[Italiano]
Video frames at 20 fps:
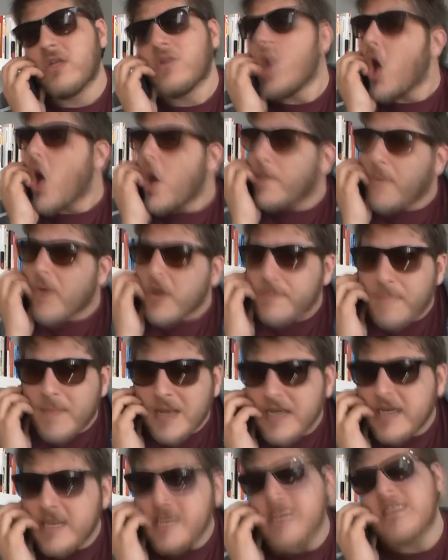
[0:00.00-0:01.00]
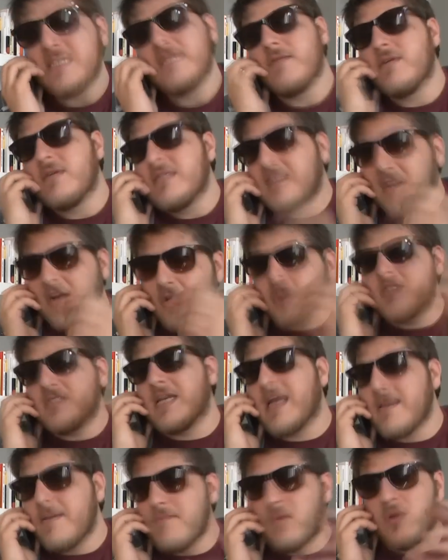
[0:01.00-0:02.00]
no, poi bellissimo questa
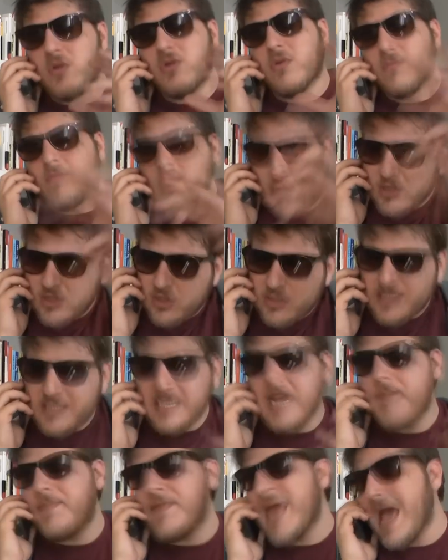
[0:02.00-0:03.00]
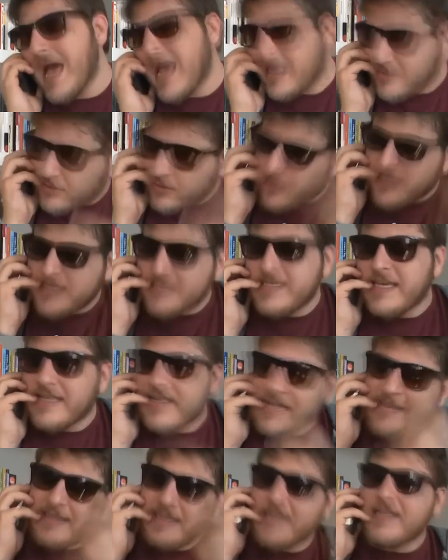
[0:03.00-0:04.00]
cosa che è molto questo stile piatto che si
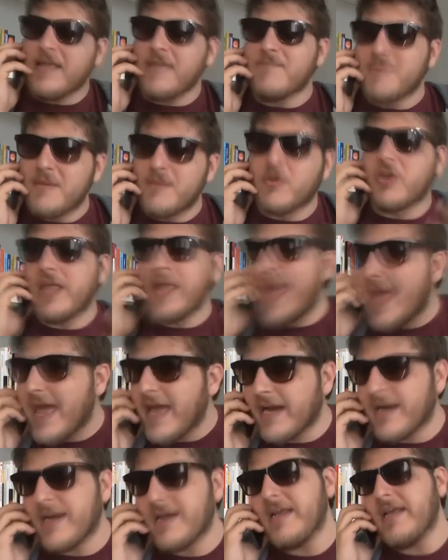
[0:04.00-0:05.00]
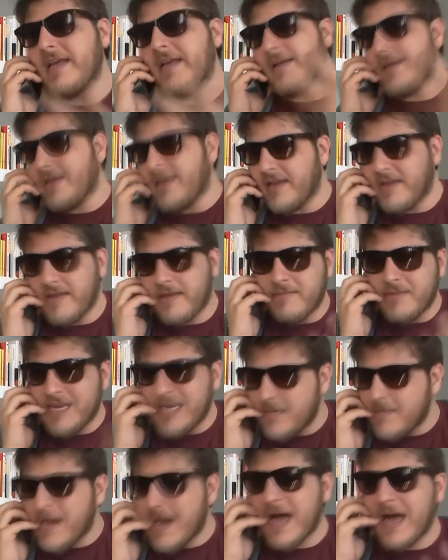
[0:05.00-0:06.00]
adatta ai tempi moderni,
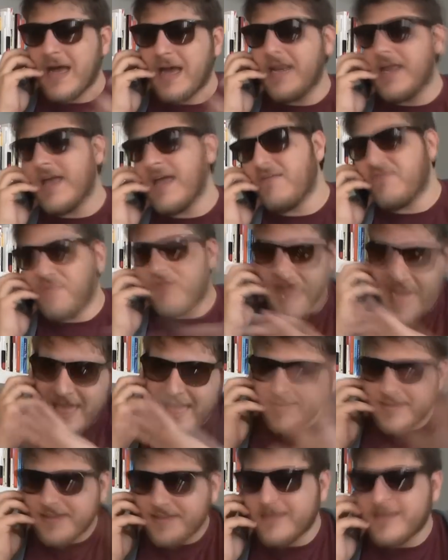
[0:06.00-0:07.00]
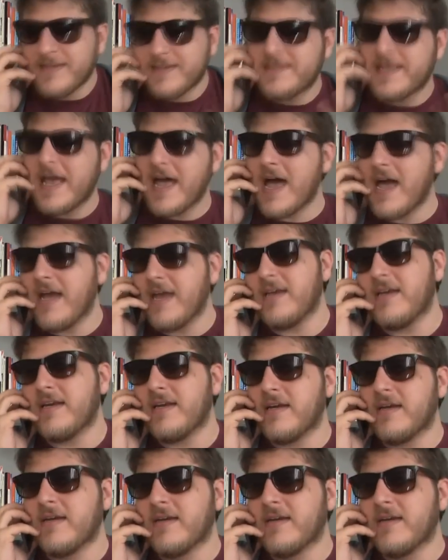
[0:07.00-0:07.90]
minimale, flat design,